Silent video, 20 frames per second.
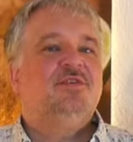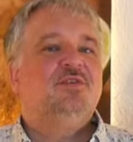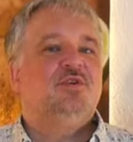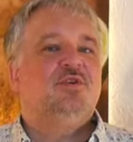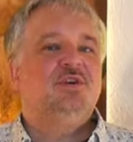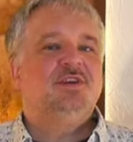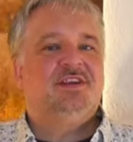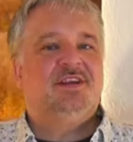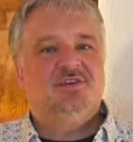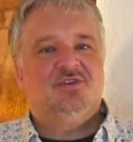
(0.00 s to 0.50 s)
von
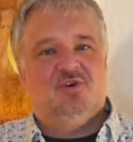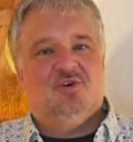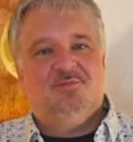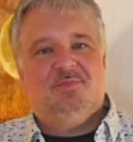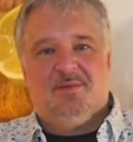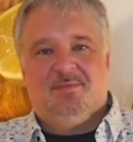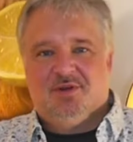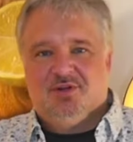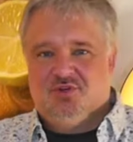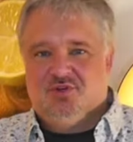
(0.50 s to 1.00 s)
euch den Don
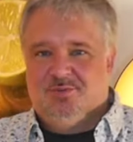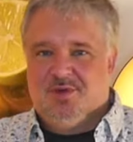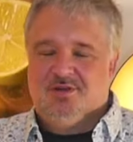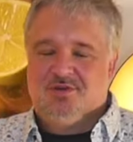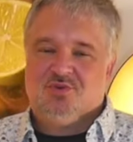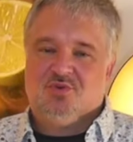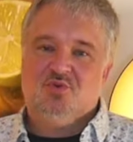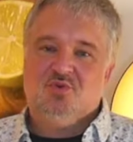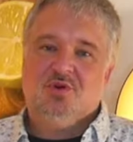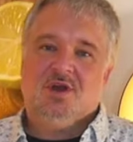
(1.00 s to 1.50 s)
Papa schon mal
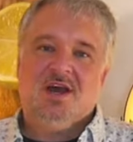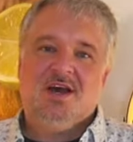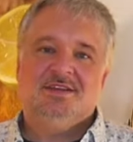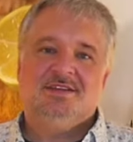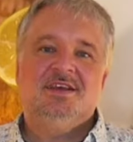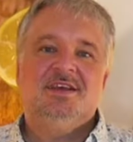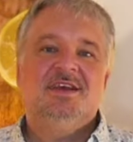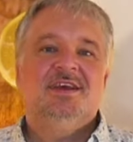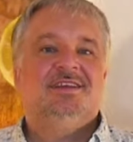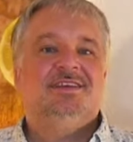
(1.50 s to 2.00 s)
getrunken
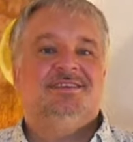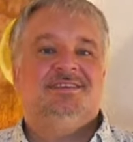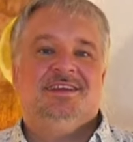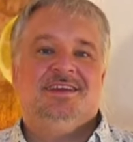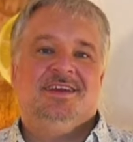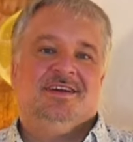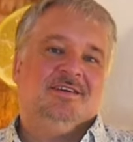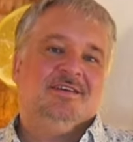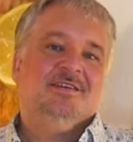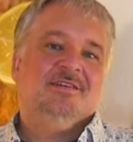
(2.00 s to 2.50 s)
hat,
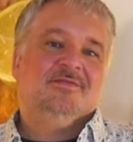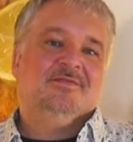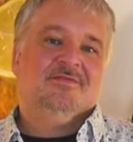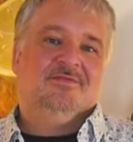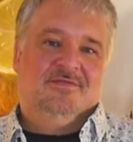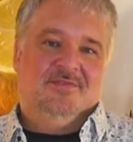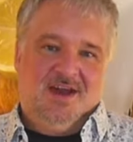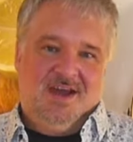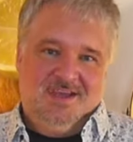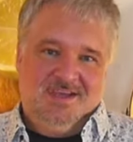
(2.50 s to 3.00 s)
der
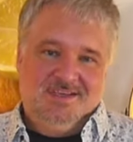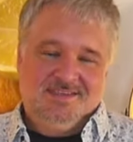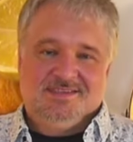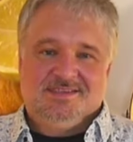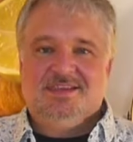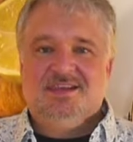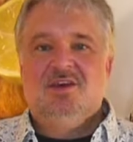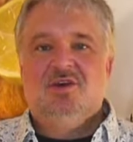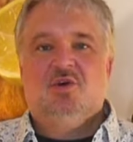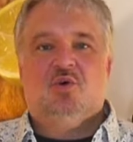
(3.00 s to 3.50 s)

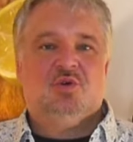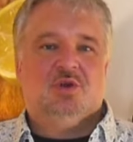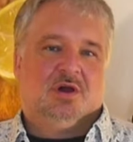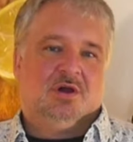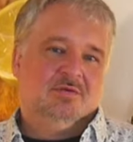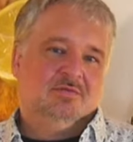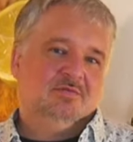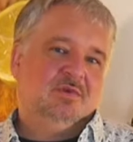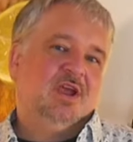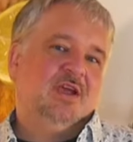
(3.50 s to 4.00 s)
weiß
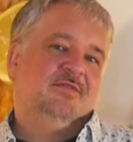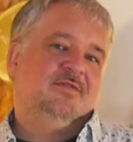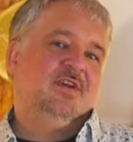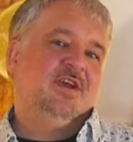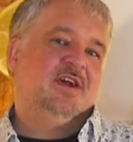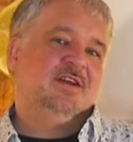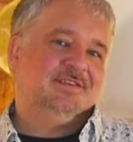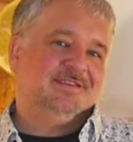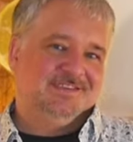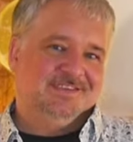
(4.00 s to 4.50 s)
oder
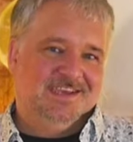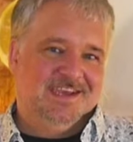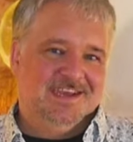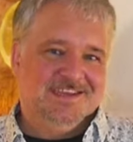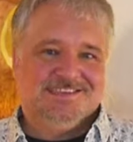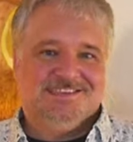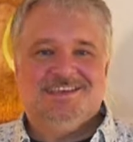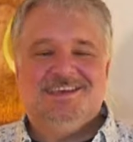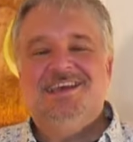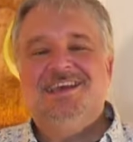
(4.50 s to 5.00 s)
erfährt es
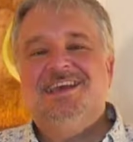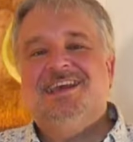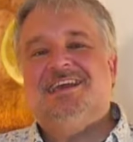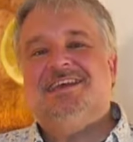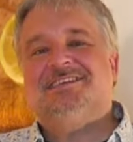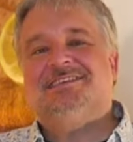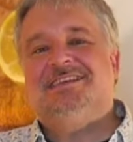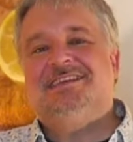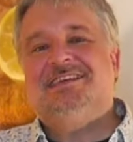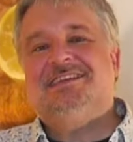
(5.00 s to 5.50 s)
jetzt.
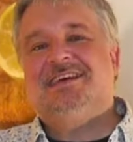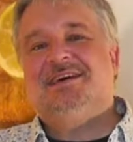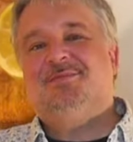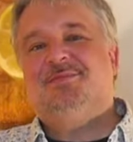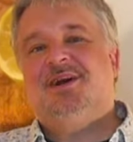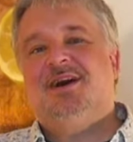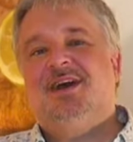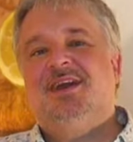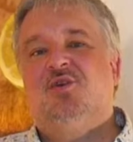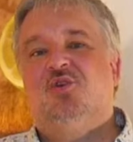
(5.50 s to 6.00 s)
Es geht
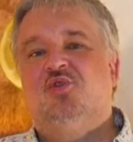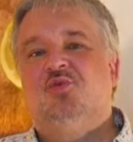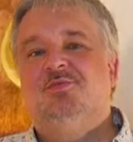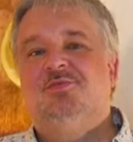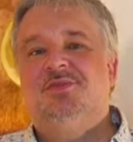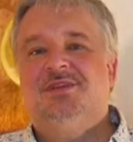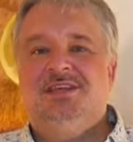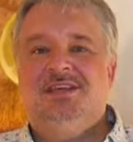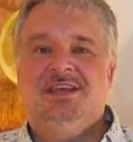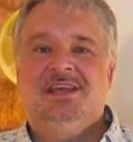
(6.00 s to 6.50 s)
dabei
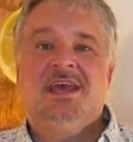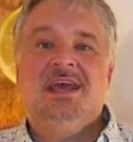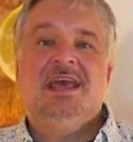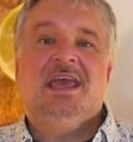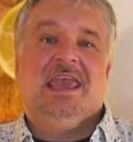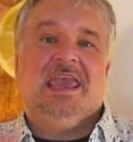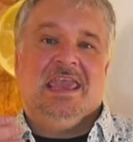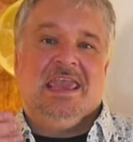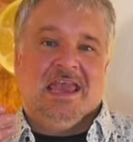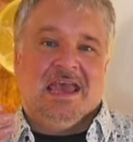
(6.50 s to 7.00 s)
um die
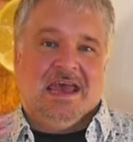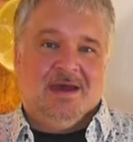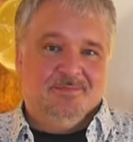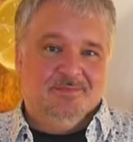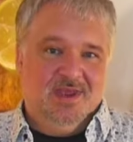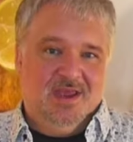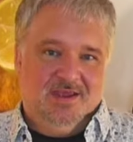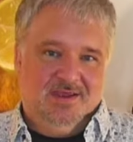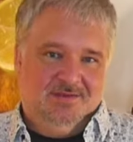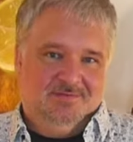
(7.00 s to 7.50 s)

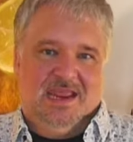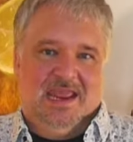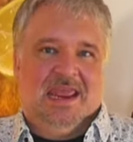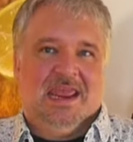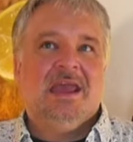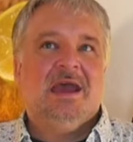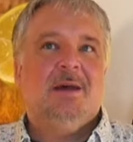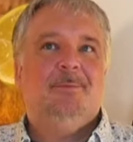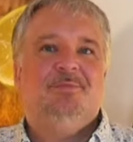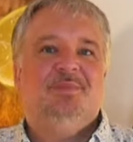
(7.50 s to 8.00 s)

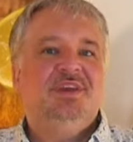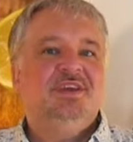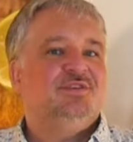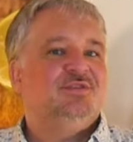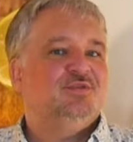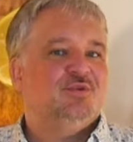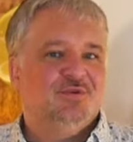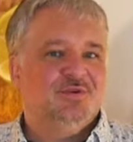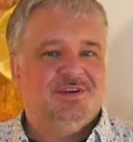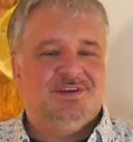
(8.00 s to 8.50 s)

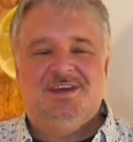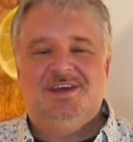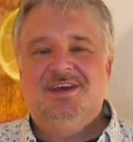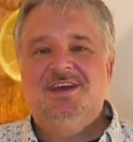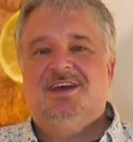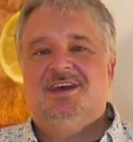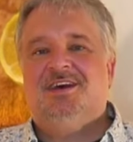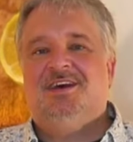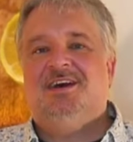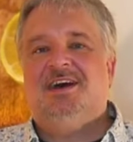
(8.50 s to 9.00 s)
Ehrbietung
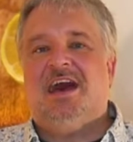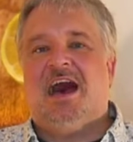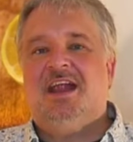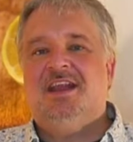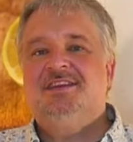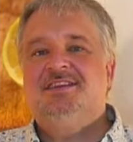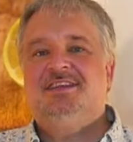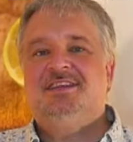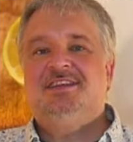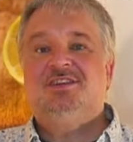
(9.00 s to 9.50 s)
äh,
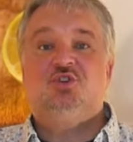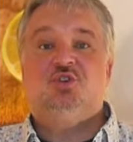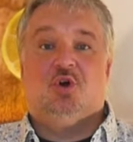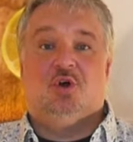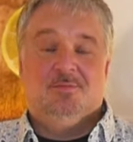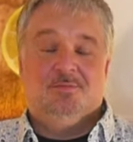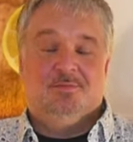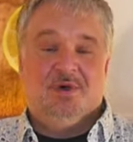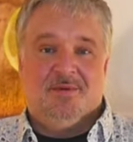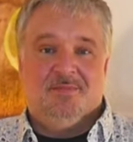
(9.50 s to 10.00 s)
an den
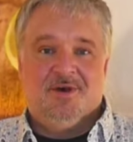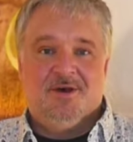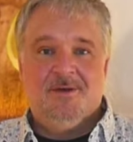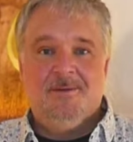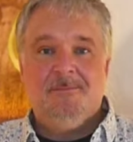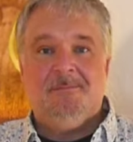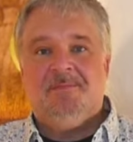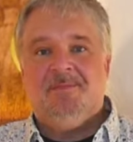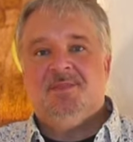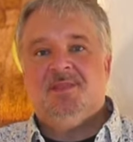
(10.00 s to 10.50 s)
Don
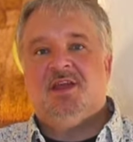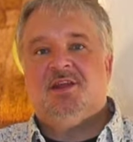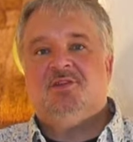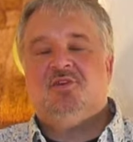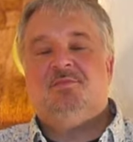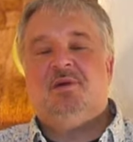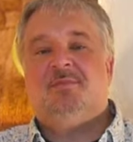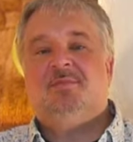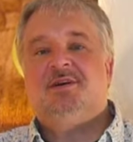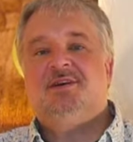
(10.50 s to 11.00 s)
Papa. Der
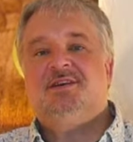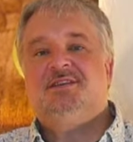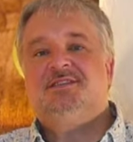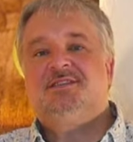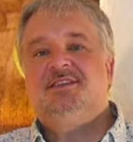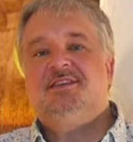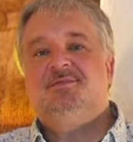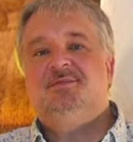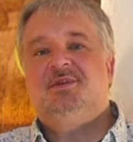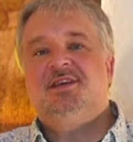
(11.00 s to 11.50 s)
Don Papa ist
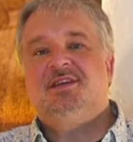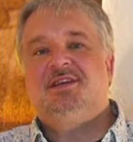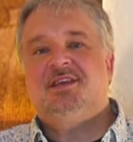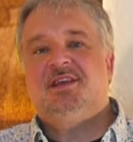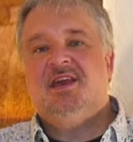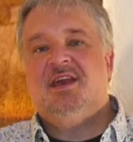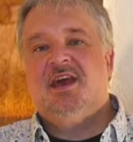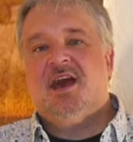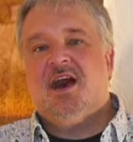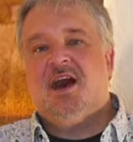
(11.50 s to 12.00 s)
nämlich
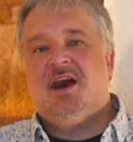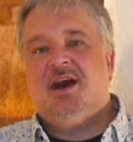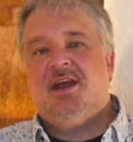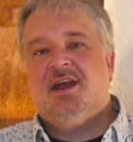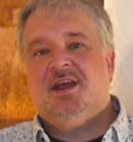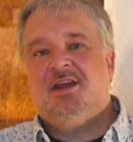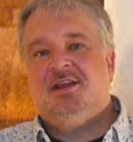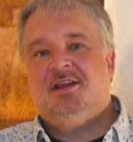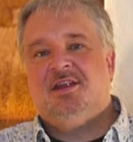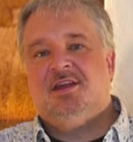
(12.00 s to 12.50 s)

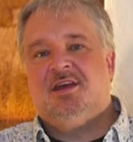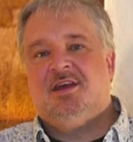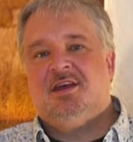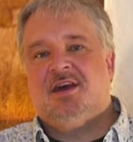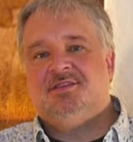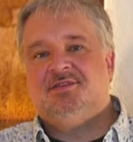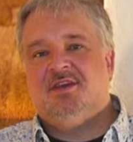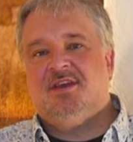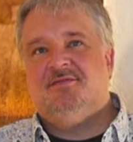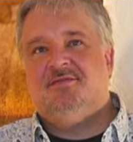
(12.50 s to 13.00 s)
ein, äh,
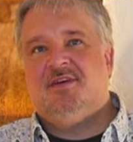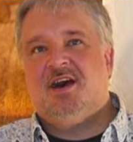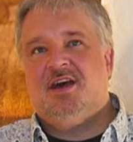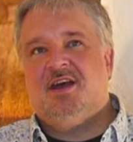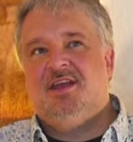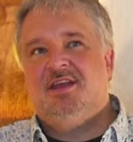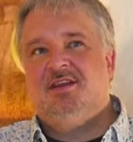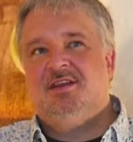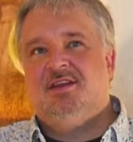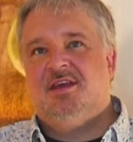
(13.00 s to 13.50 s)
also er
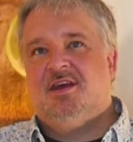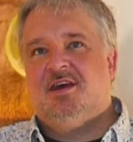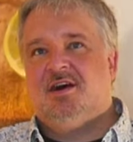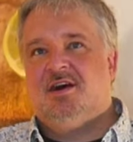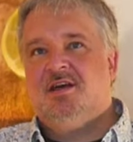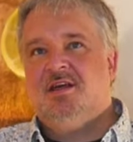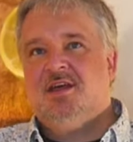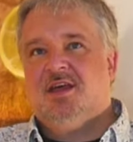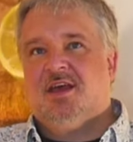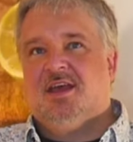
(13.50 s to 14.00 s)
war in
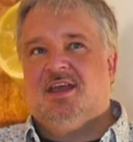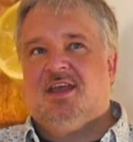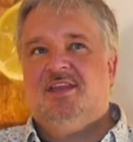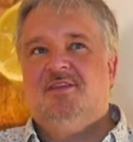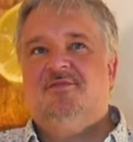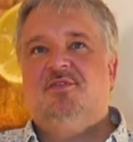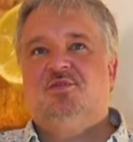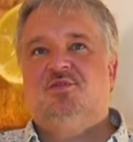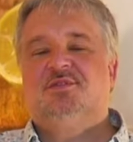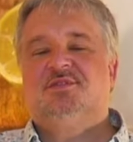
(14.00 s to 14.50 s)
der
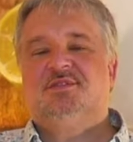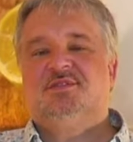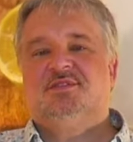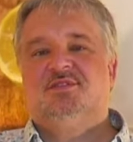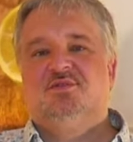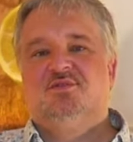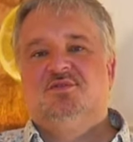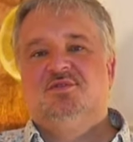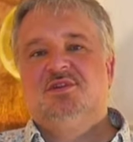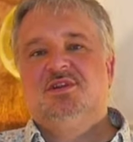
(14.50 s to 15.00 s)

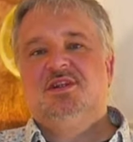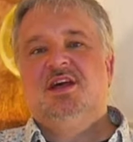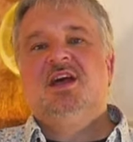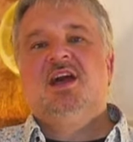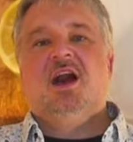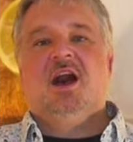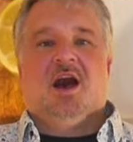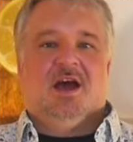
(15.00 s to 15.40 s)
Revolution